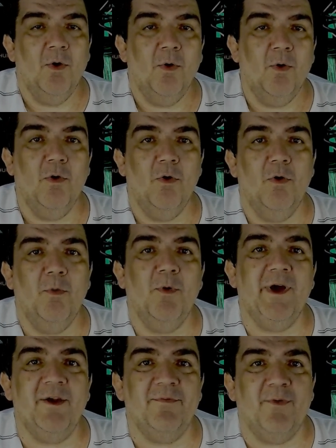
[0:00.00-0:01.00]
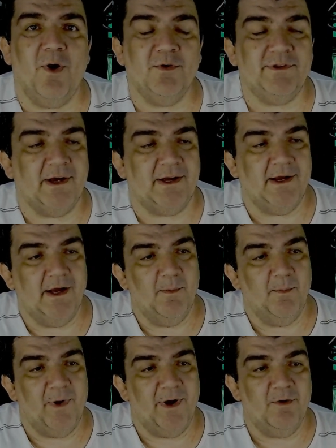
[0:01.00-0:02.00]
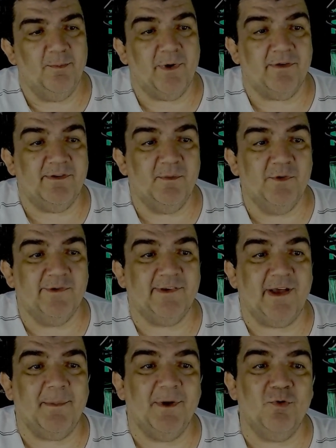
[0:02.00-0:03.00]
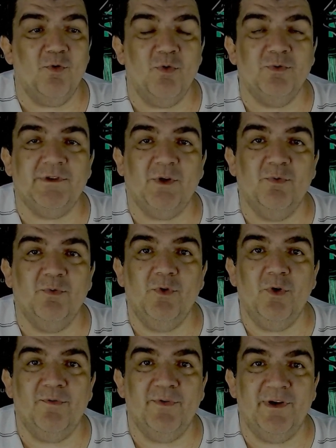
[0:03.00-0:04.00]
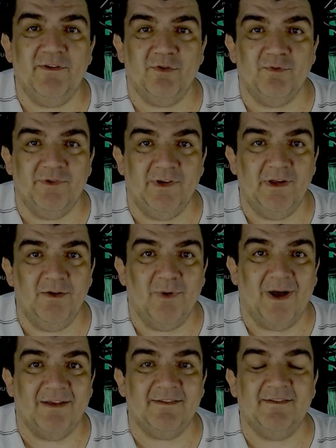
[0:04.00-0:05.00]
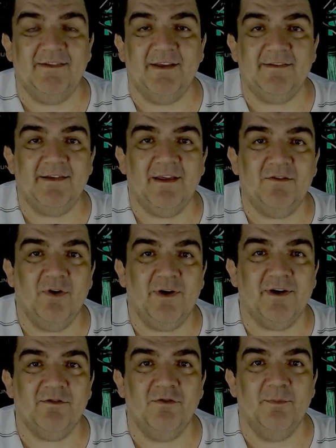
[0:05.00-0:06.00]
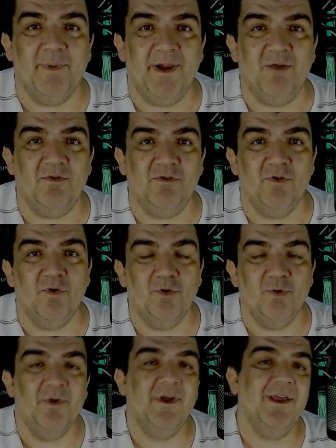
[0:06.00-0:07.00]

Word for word: O Bugre volta a campo aí no próximo sábado contra o Novo Horizontino às 17 horas no Brinco de Ouro.